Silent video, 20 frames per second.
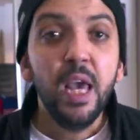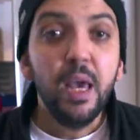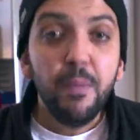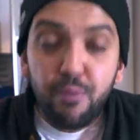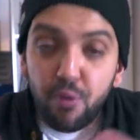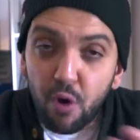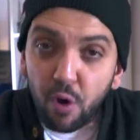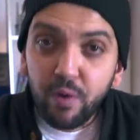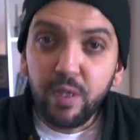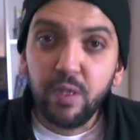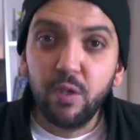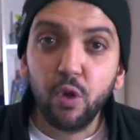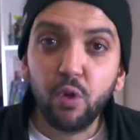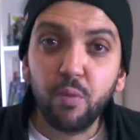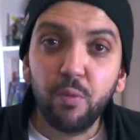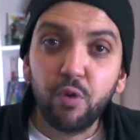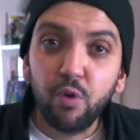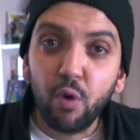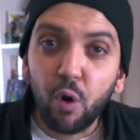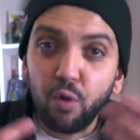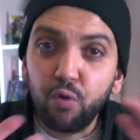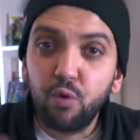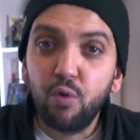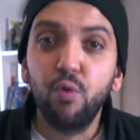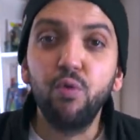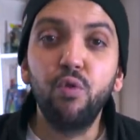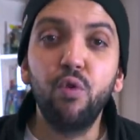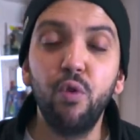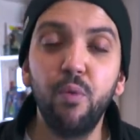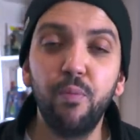Et puis en lisant, je me suis rendu
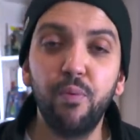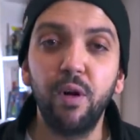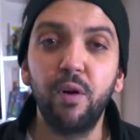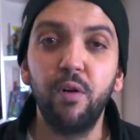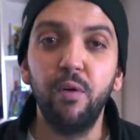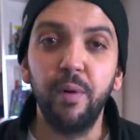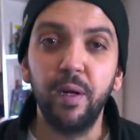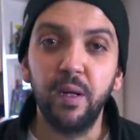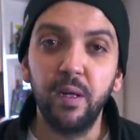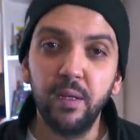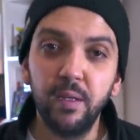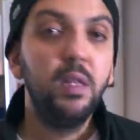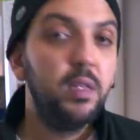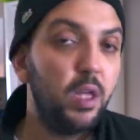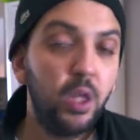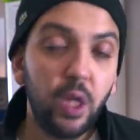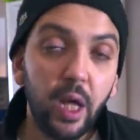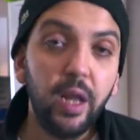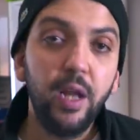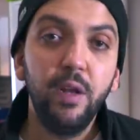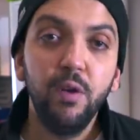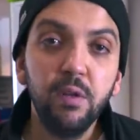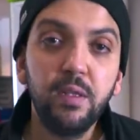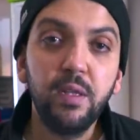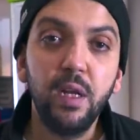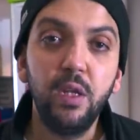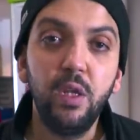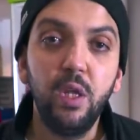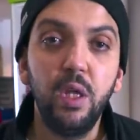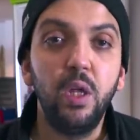compte de nos points communs. Déjà, la
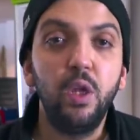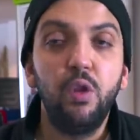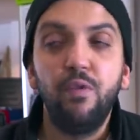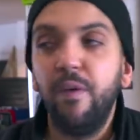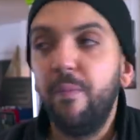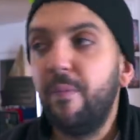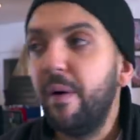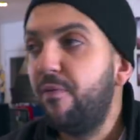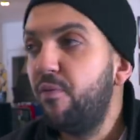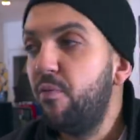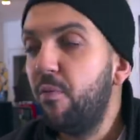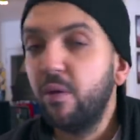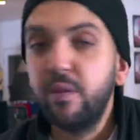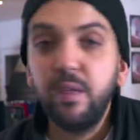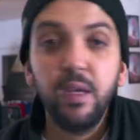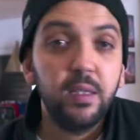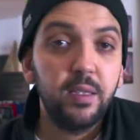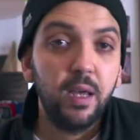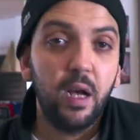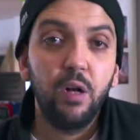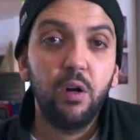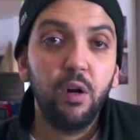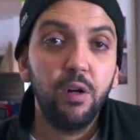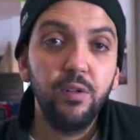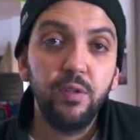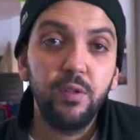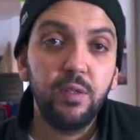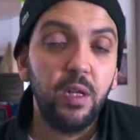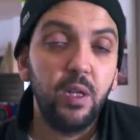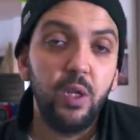nostalgie. Je vais pas vous mentir, c'est un grand
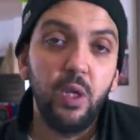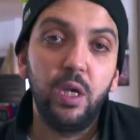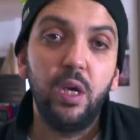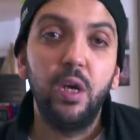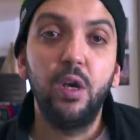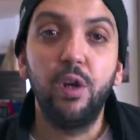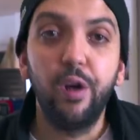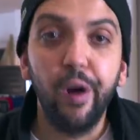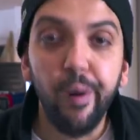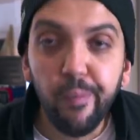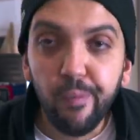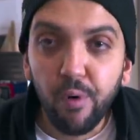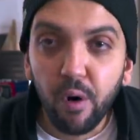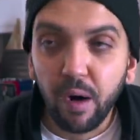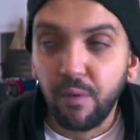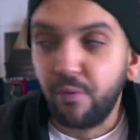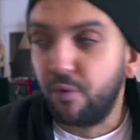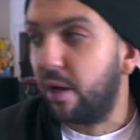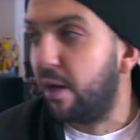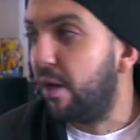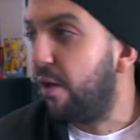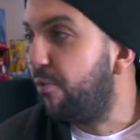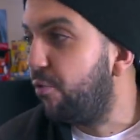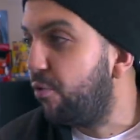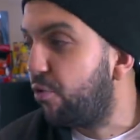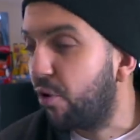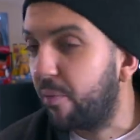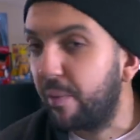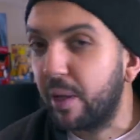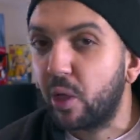nostalgique. Comme moi, vous l'avez
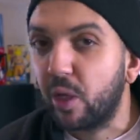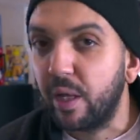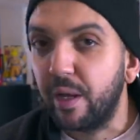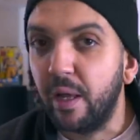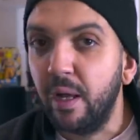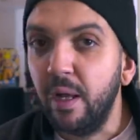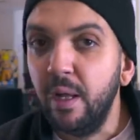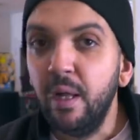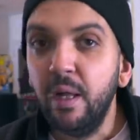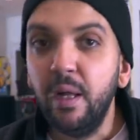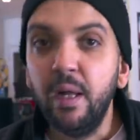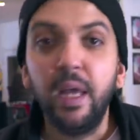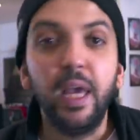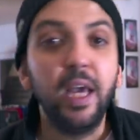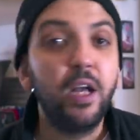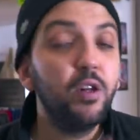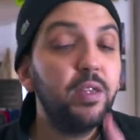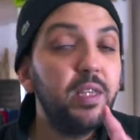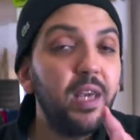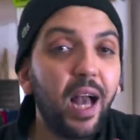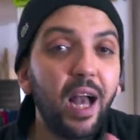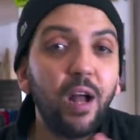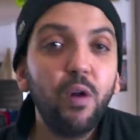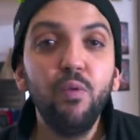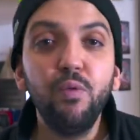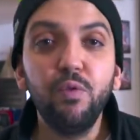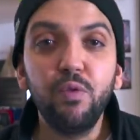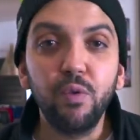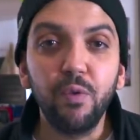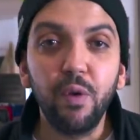vu sur ma chaîne. Et quand il
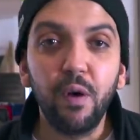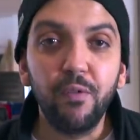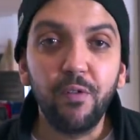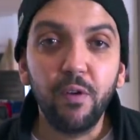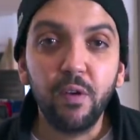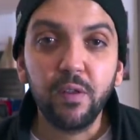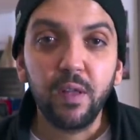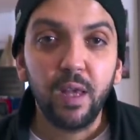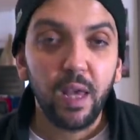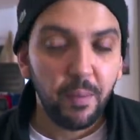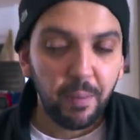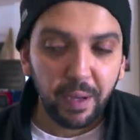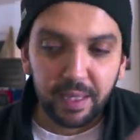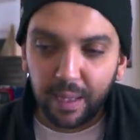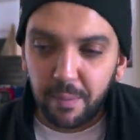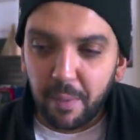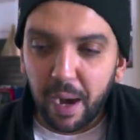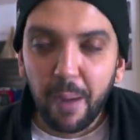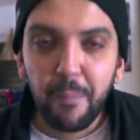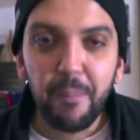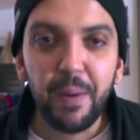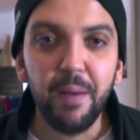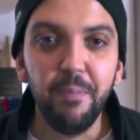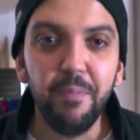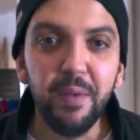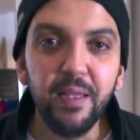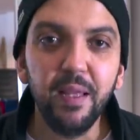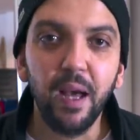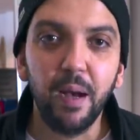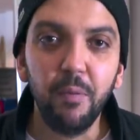raconte son enfance, et eh ben ça me rappelle
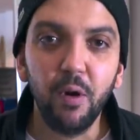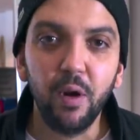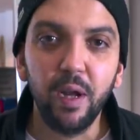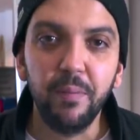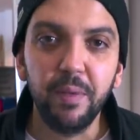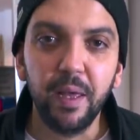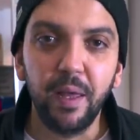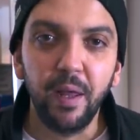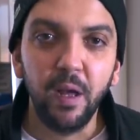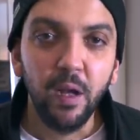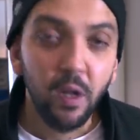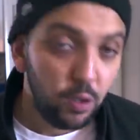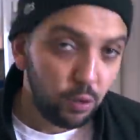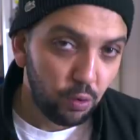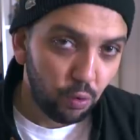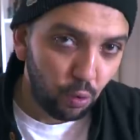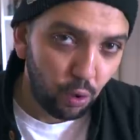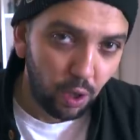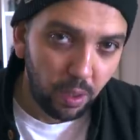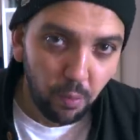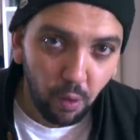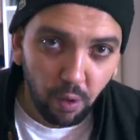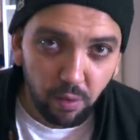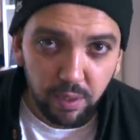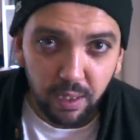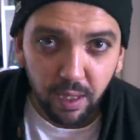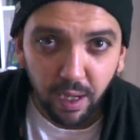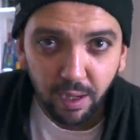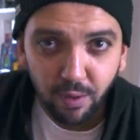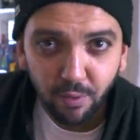bizarrement la mienne, que j'aimerais
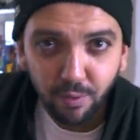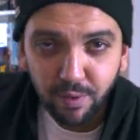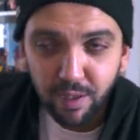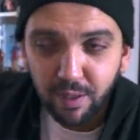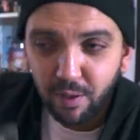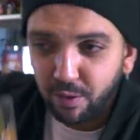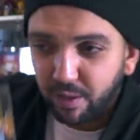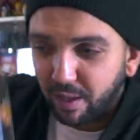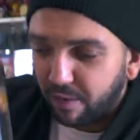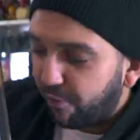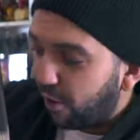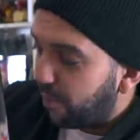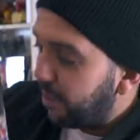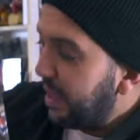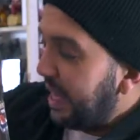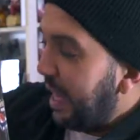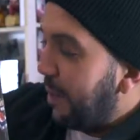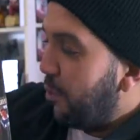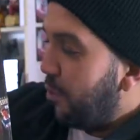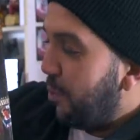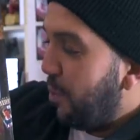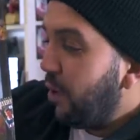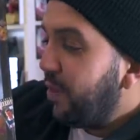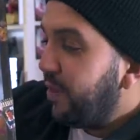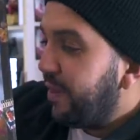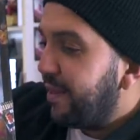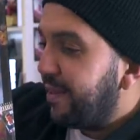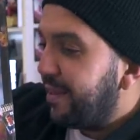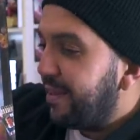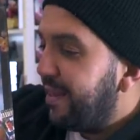aussi raconter dans cette formidable
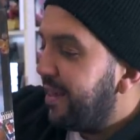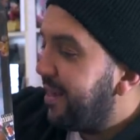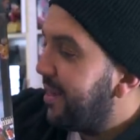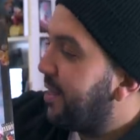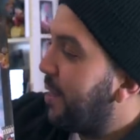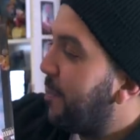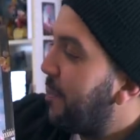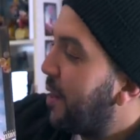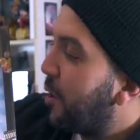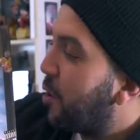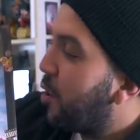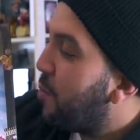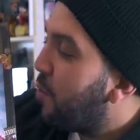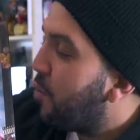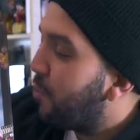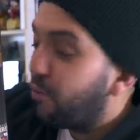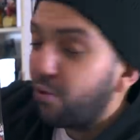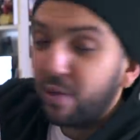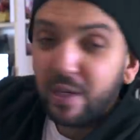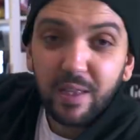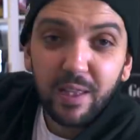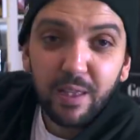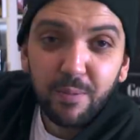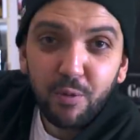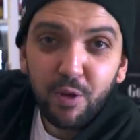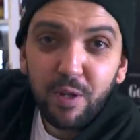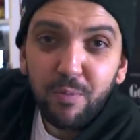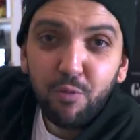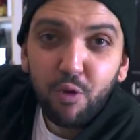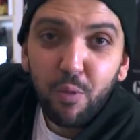bande dessinée qui s'appelle Comme on peut, qui est
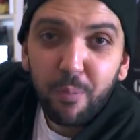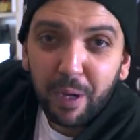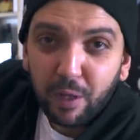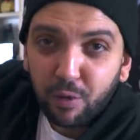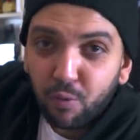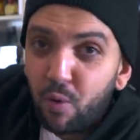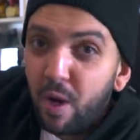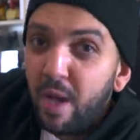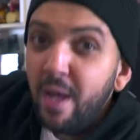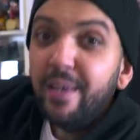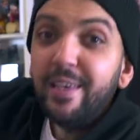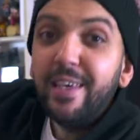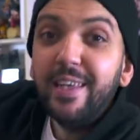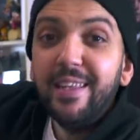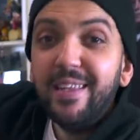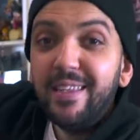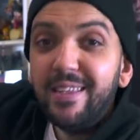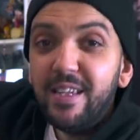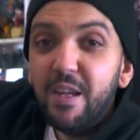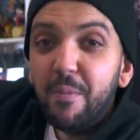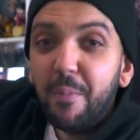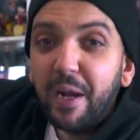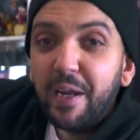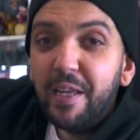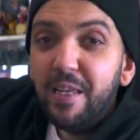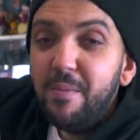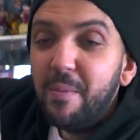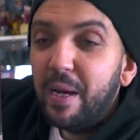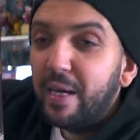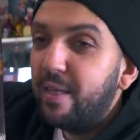disponible de partout, qui est dessinée par
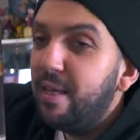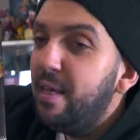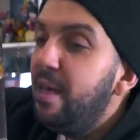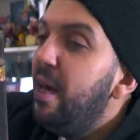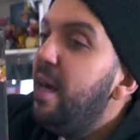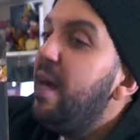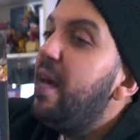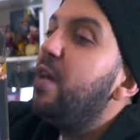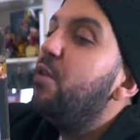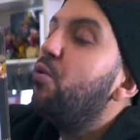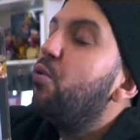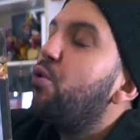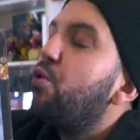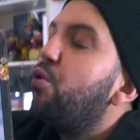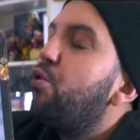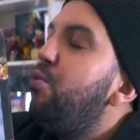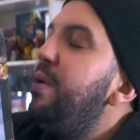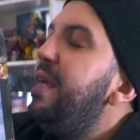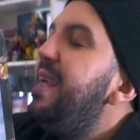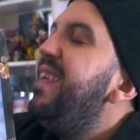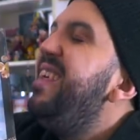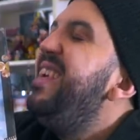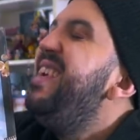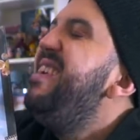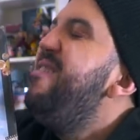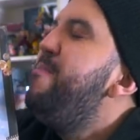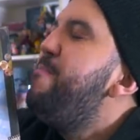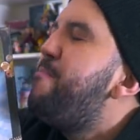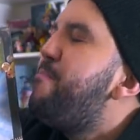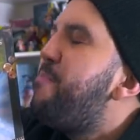Lenny Malky et dont je suis
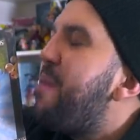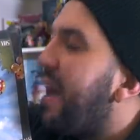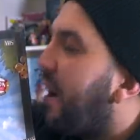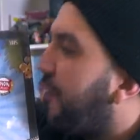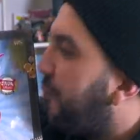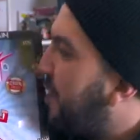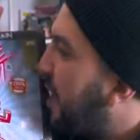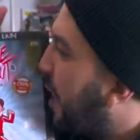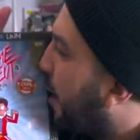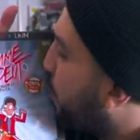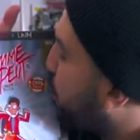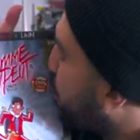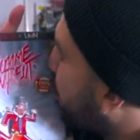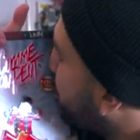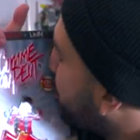hyper fier.